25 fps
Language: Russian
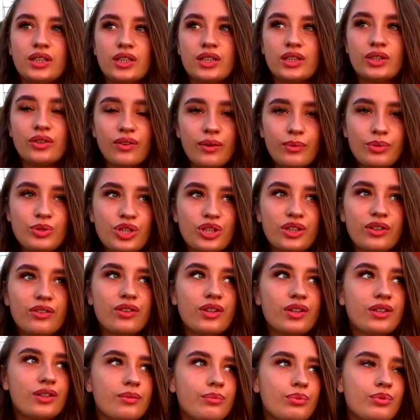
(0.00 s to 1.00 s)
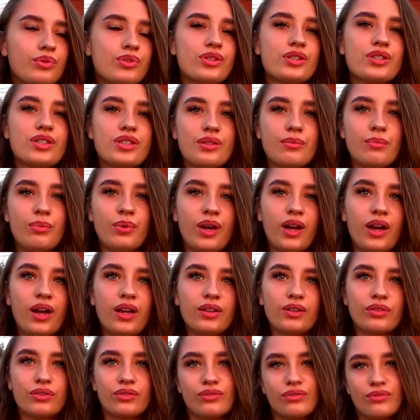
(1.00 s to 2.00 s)
Ну, вообще, наверное, просто себя.
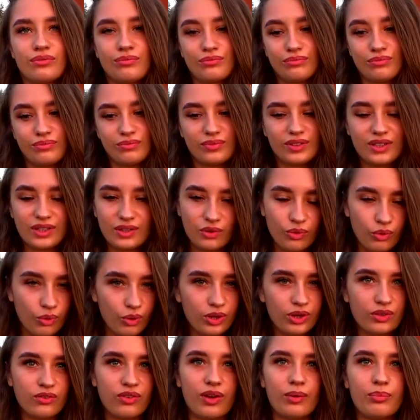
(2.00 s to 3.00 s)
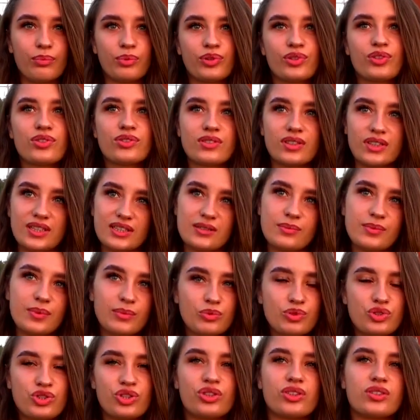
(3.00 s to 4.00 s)
Ну, не голову, а просто, если мне
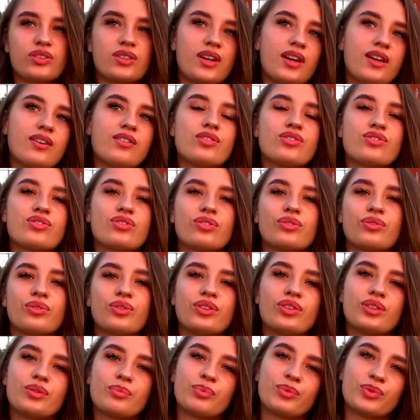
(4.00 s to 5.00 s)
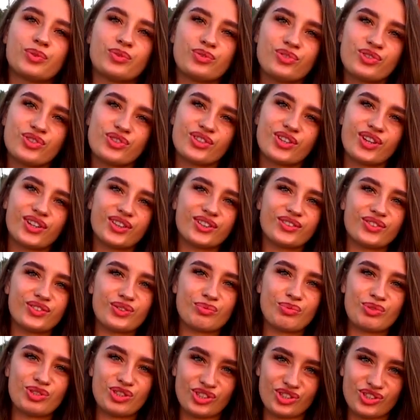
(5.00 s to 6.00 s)
мужчина нравится, то это получится как-то
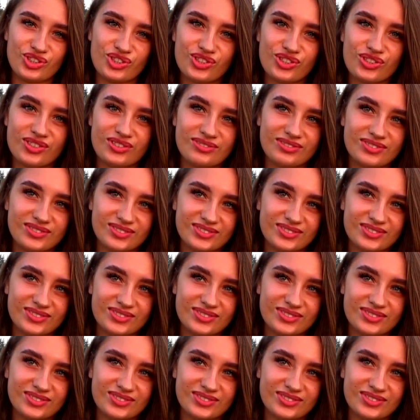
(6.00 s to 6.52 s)
автоматически.